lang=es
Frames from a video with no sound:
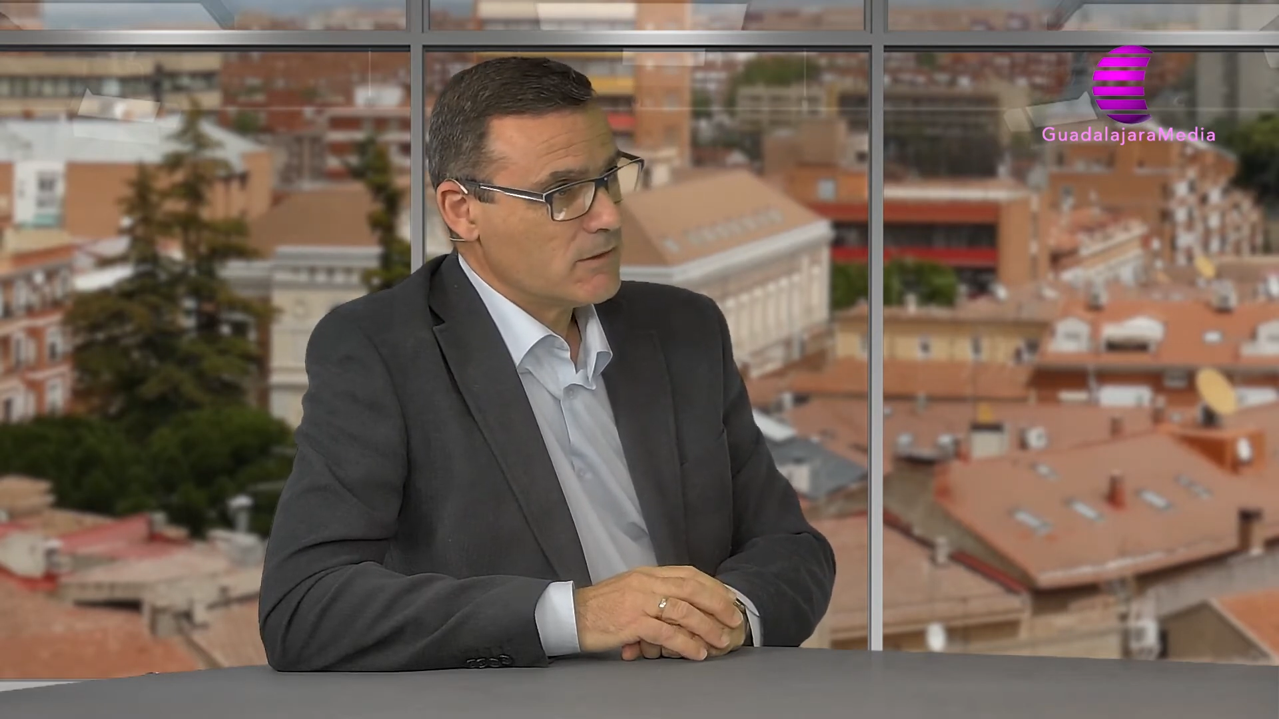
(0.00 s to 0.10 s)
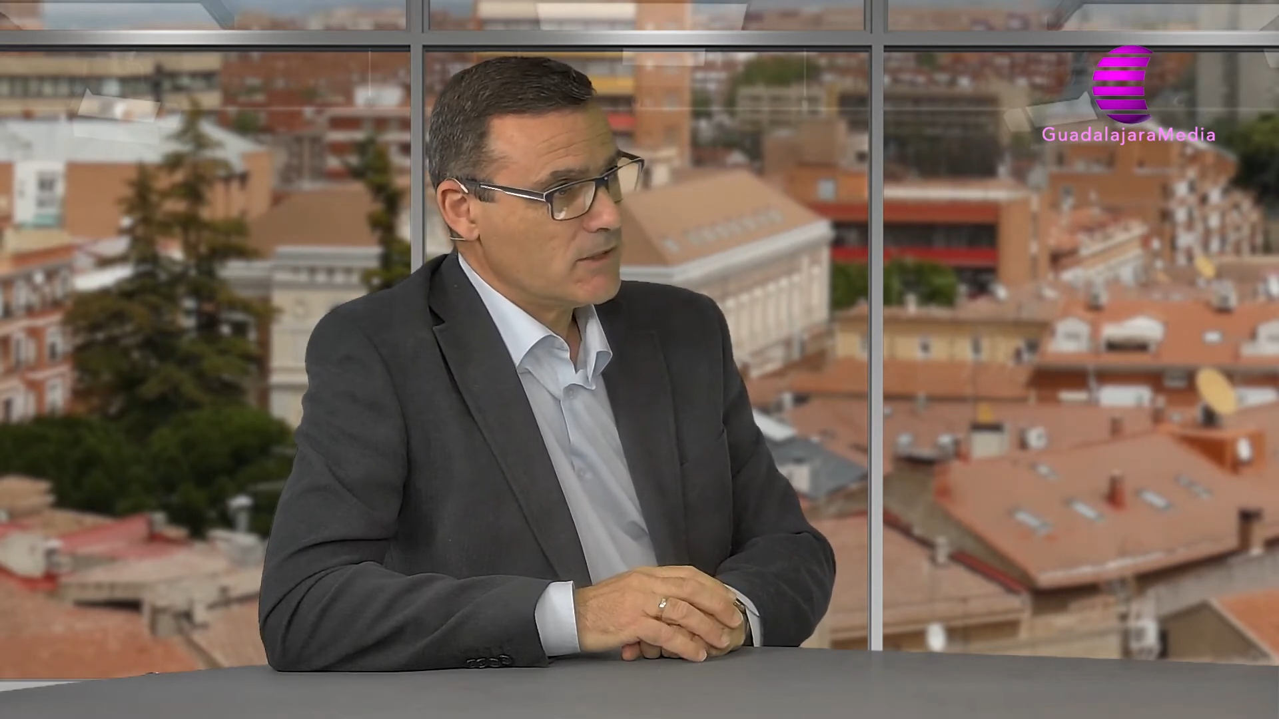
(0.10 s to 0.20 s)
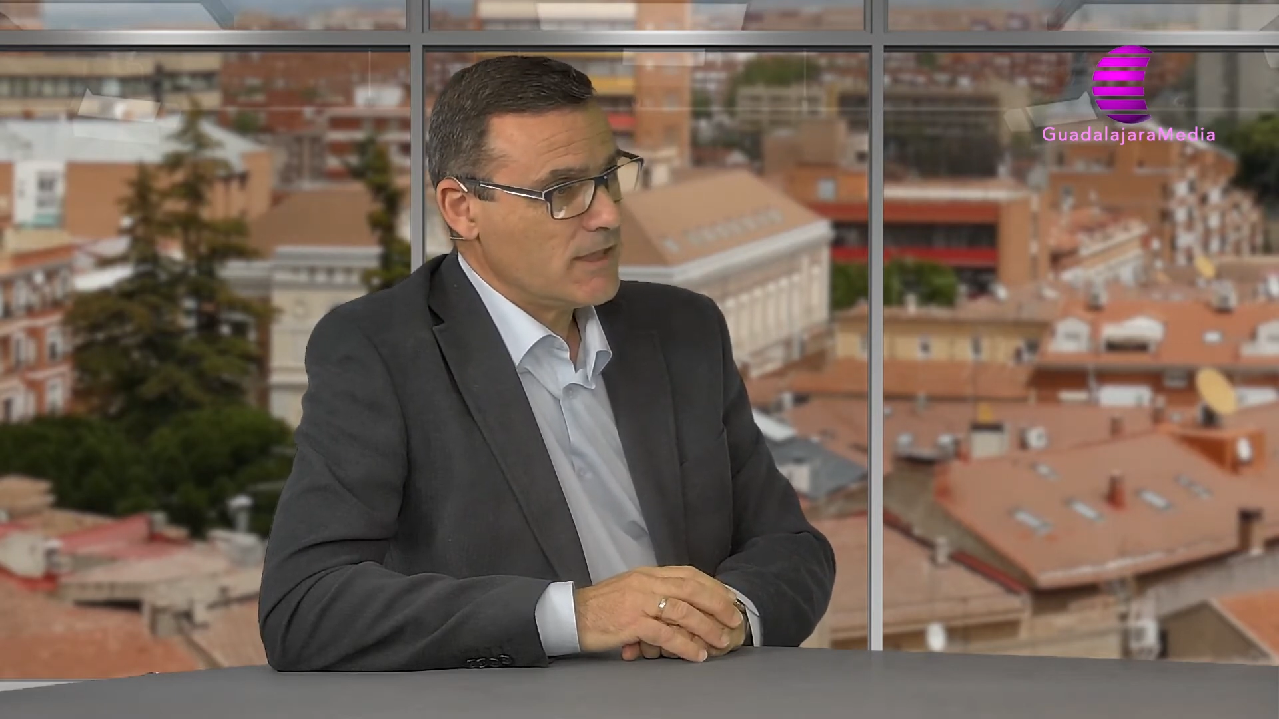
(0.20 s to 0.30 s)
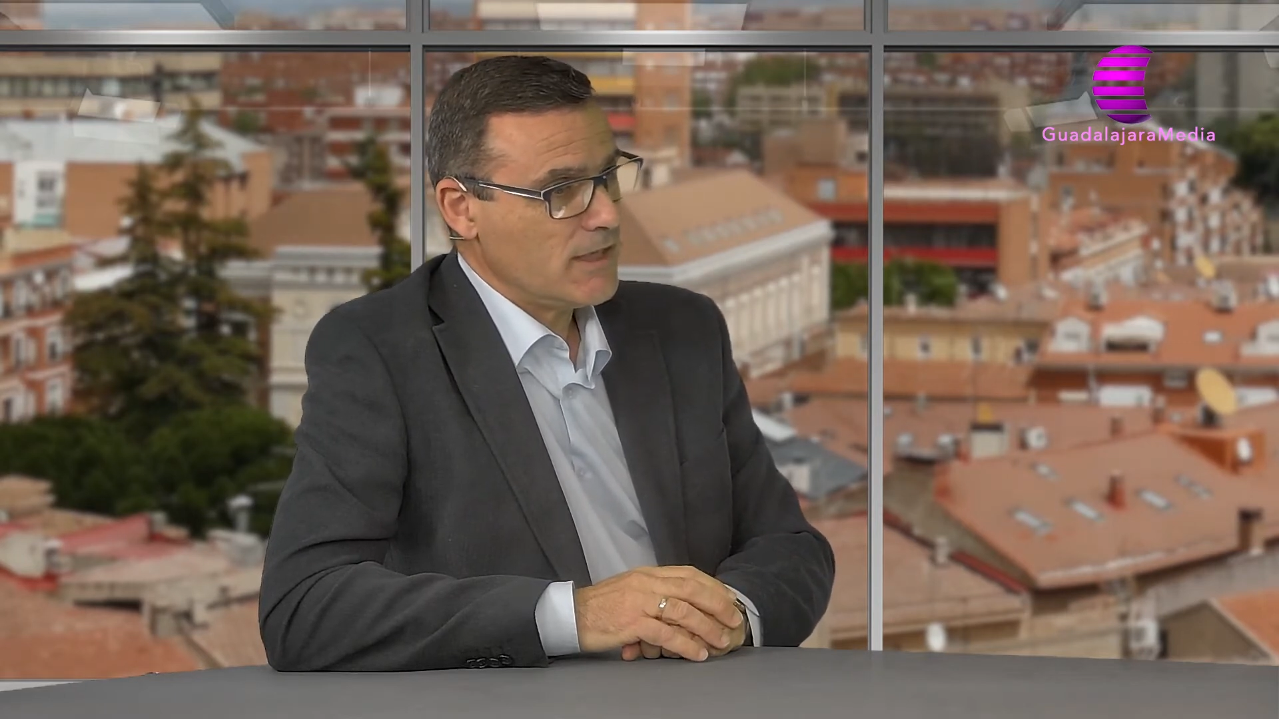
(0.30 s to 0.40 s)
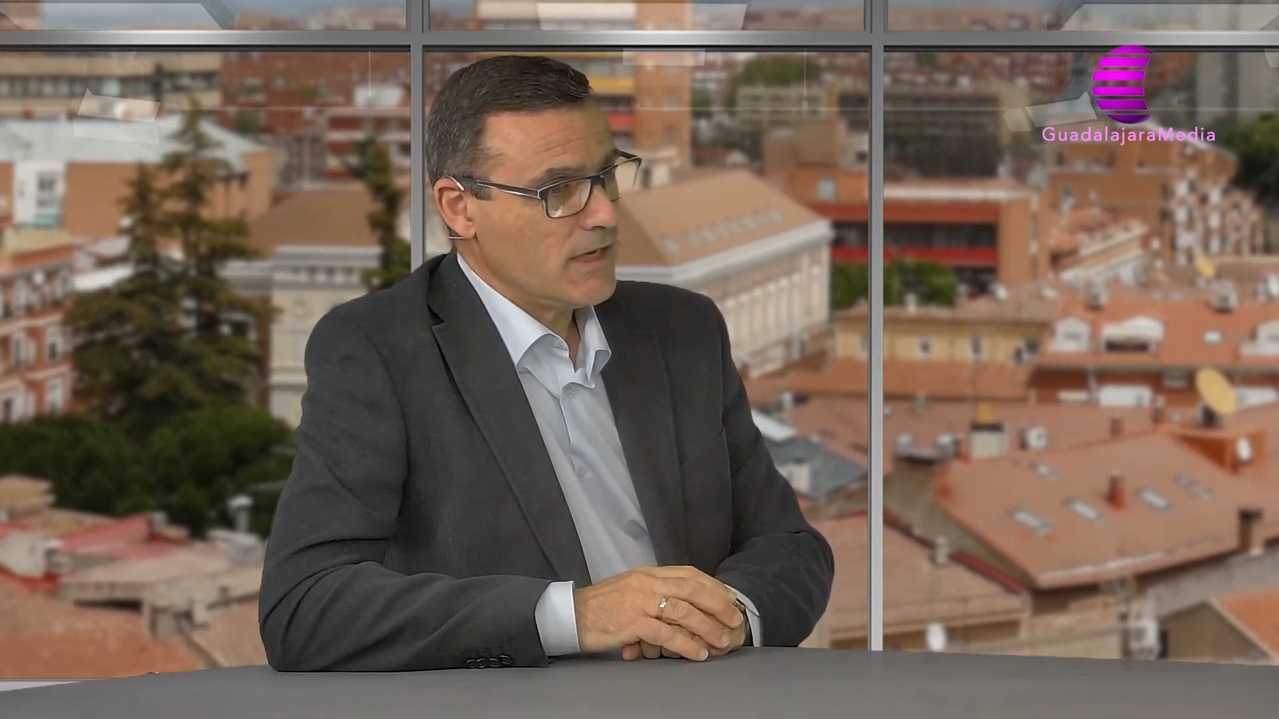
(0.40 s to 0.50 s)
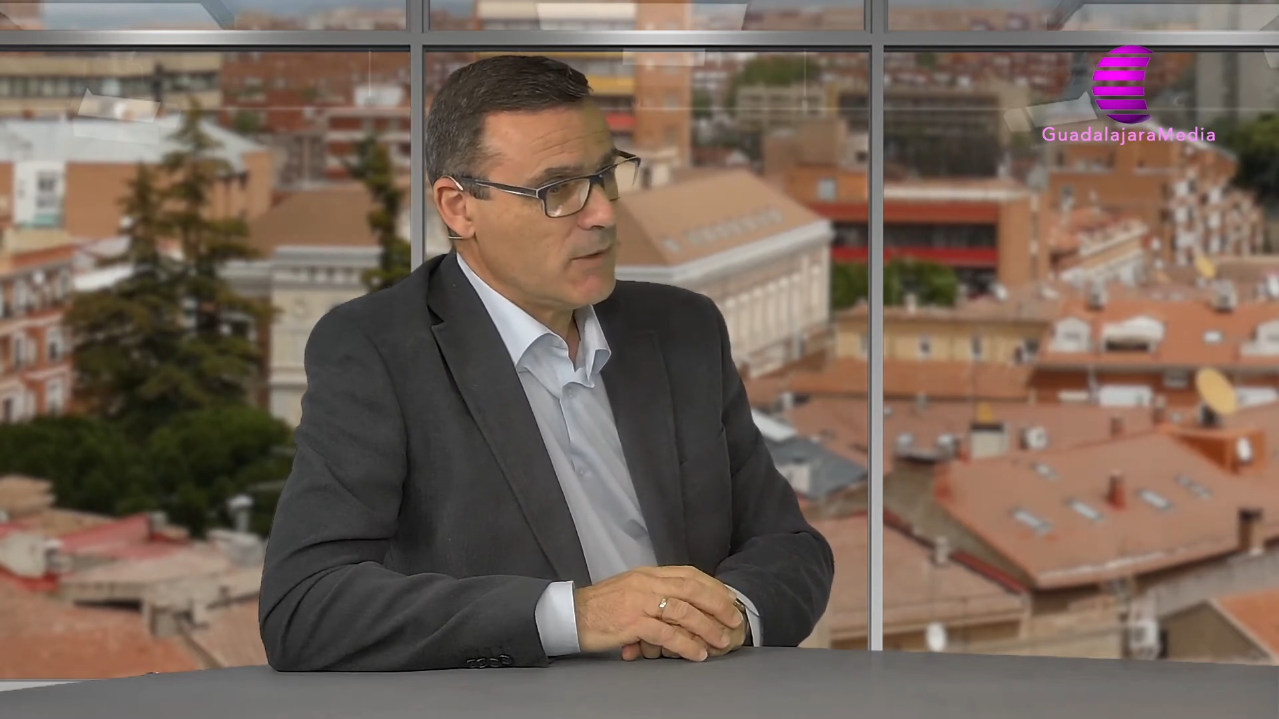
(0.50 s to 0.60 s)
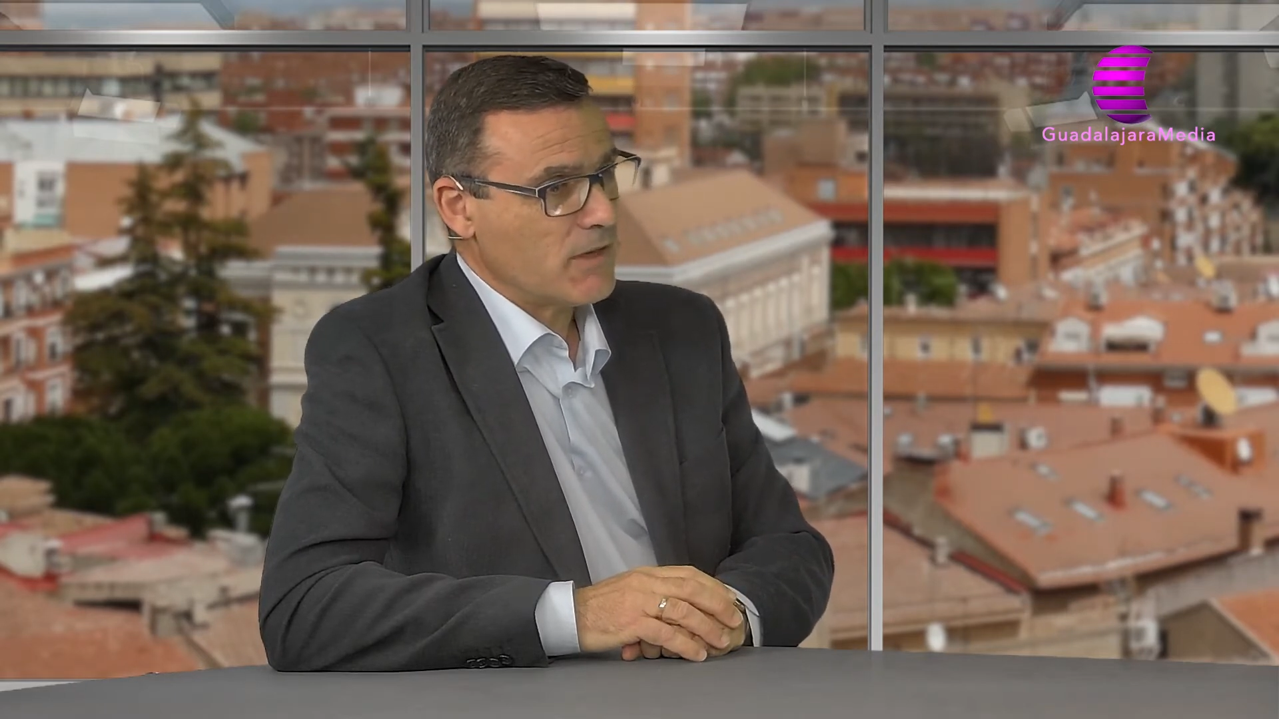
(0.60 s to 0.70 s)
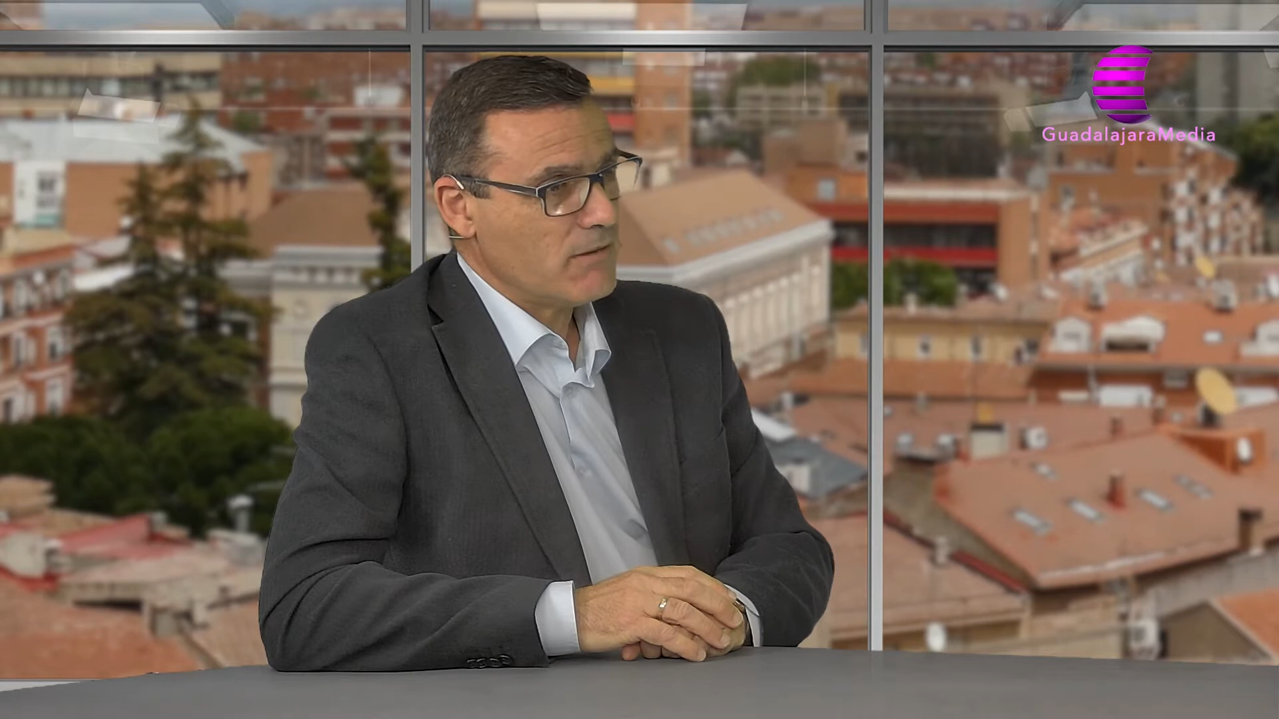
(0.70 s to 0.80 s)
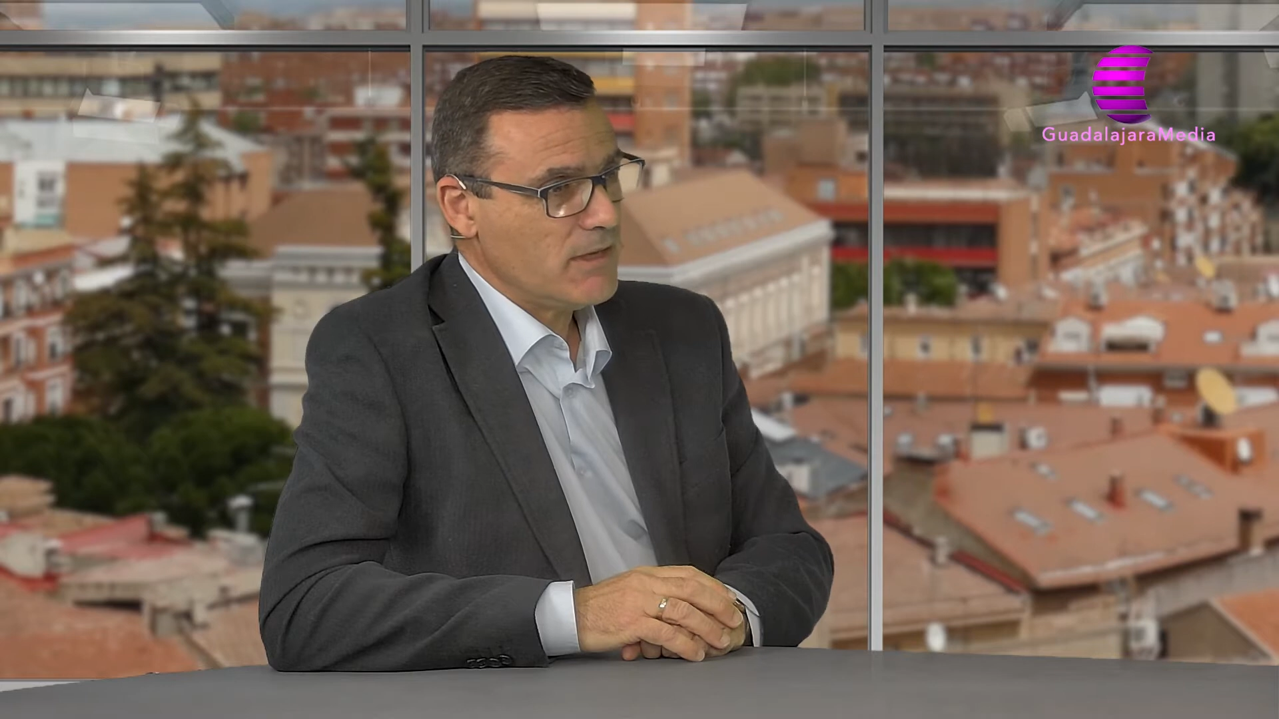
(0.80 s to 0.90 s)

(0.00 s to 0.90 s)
Eh, la Guardia